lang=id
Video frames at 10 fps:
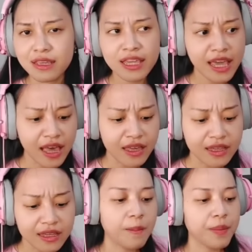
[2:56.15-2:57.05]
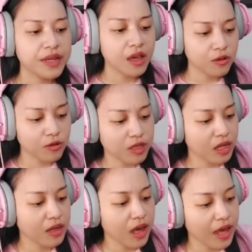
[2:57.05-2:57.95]
Iya, apa yang
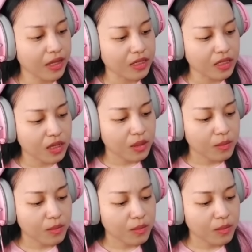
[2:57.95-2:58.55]
kurang guys?